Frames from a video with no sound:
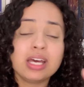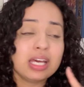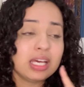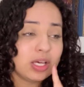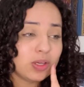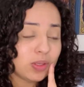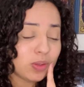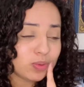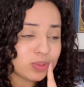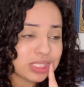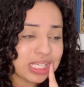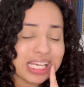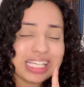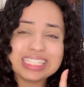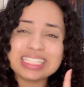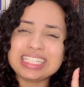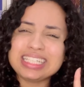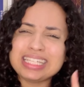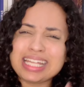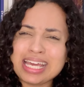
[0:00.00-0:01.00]
Eu não sei
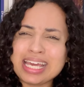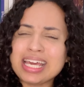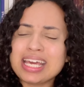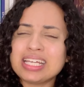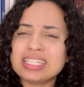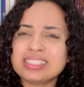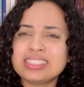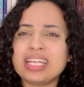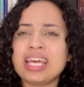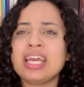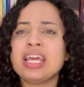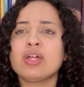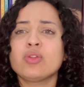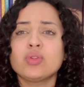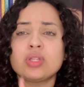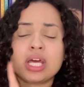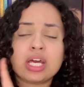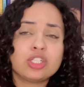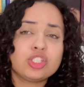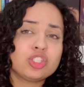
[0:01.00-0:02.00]
se tem resenha do
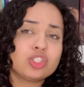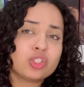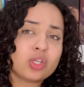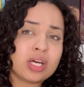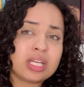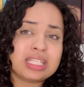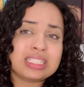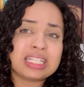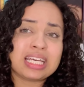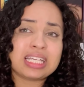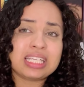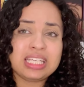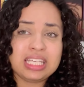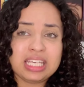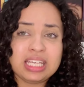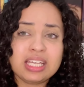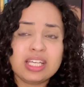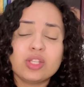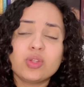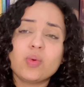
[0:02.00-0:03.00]
Terra de Histórias
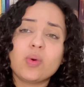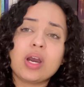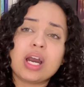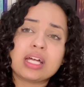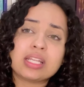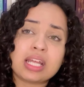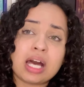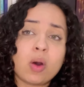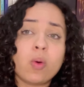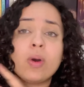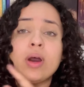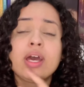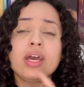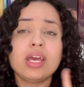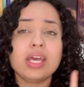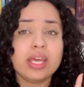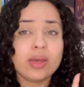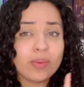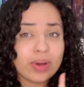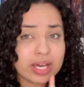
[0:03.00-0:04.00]
aqui no canal,
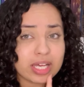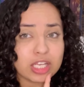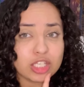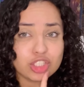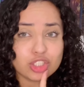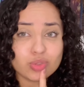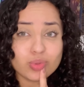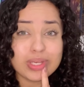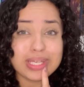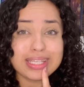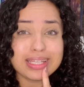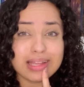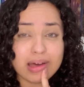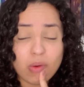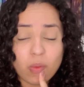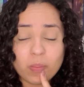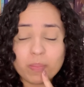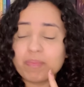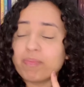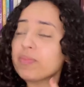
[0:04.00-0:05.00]
eu acredito que
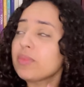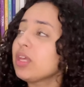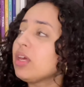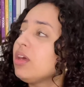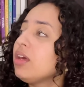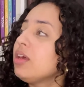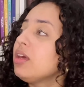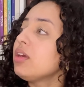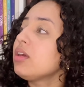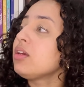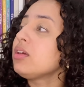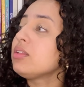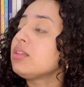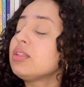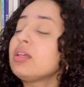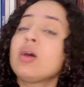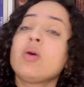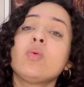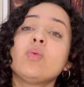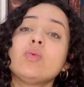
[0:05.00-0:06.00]
não.
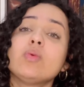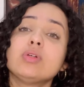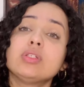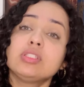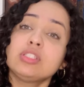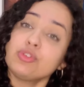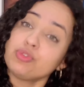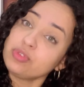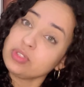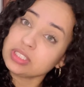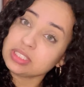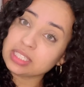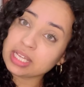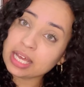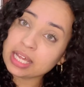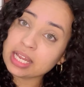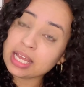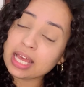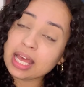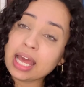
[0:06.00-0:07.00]
Então, se eu
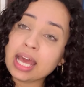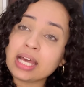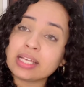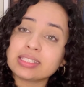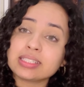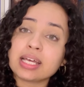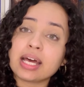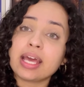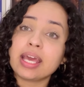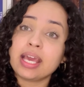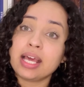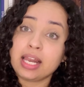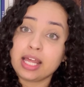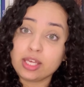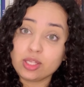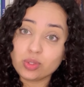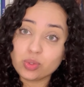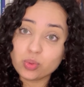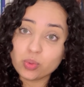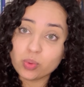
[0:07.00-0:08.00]
fizer essa
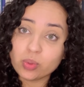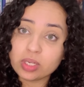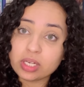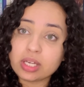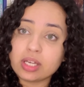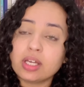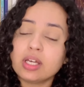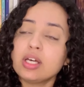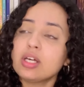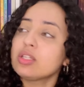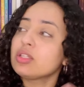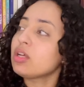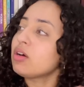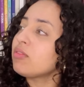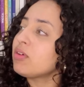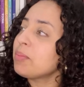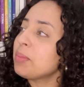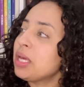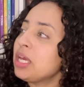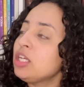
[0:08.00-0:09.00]
releitura,
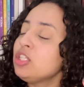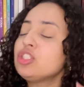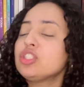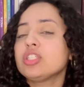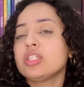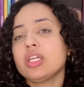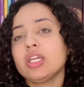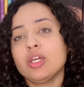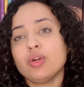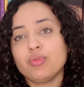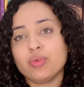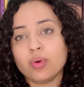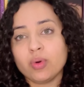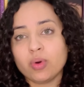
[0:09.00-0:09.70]
novamente eu vou